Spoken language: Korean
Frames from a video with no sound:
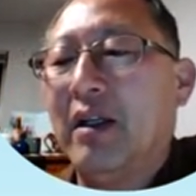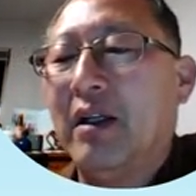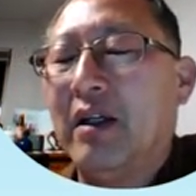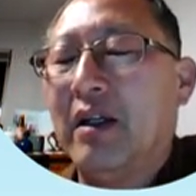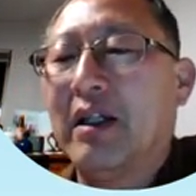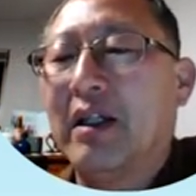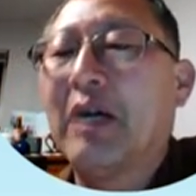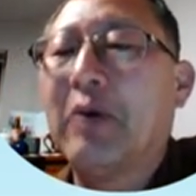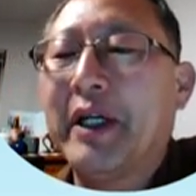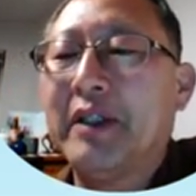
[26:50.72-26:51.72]
라고
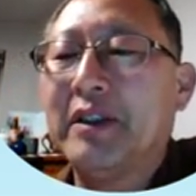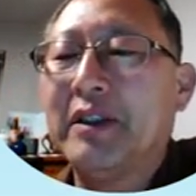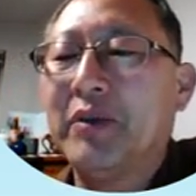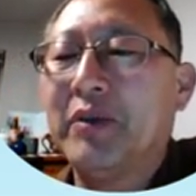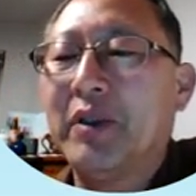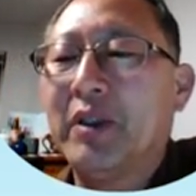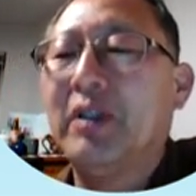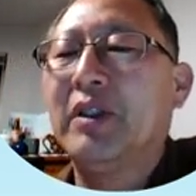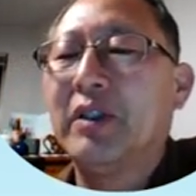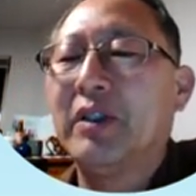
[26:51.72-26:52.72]
하는 점들을
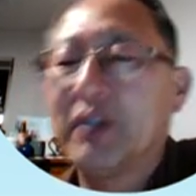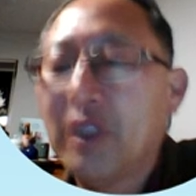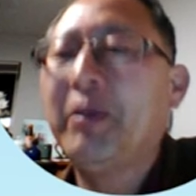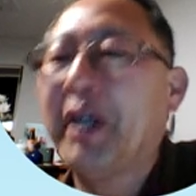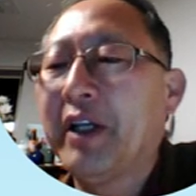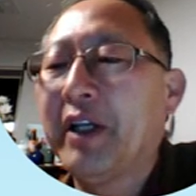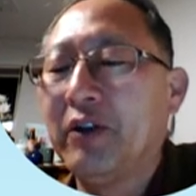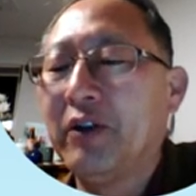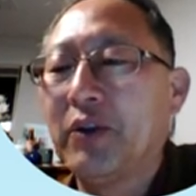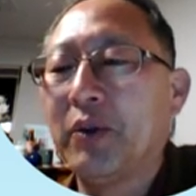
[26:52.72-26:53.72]
설명해 낼
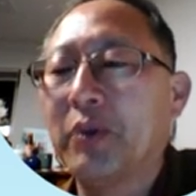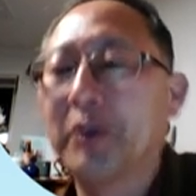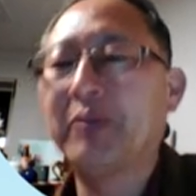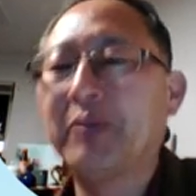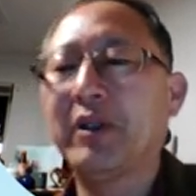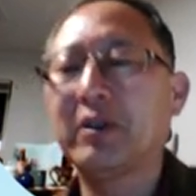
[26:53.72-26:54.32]
수 있고, 그러면